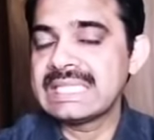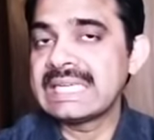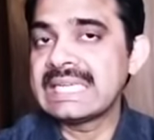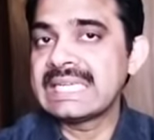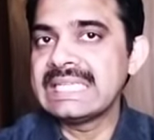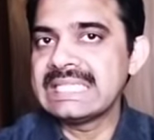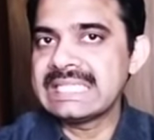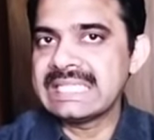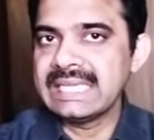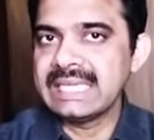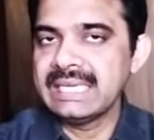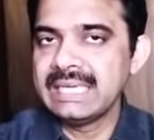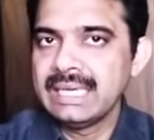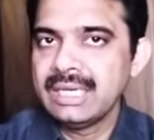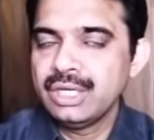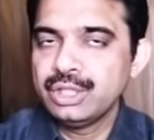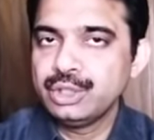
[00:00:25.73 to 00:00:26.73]
सर्कल से
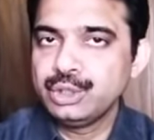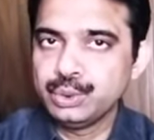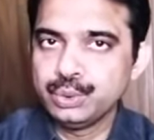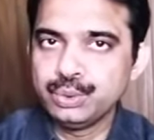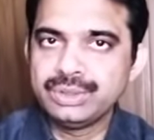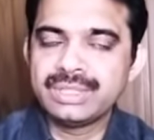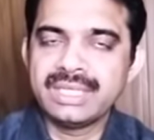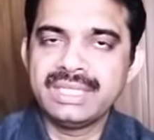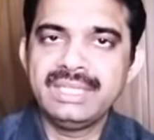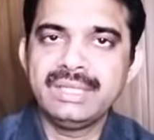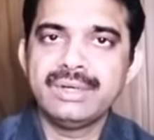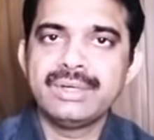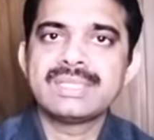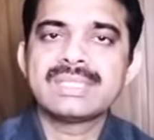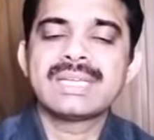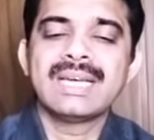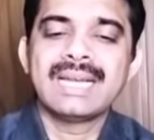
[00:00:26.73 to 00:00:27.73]
जूझ रही हैं
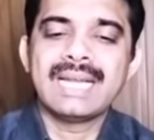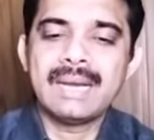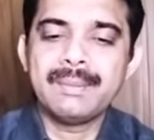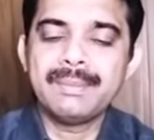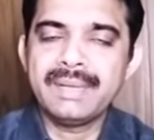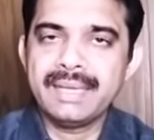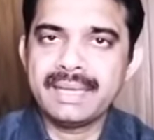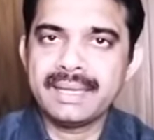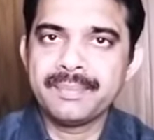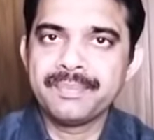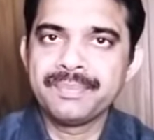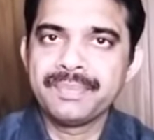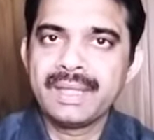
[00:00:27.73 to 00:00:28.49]
और इसका नाम है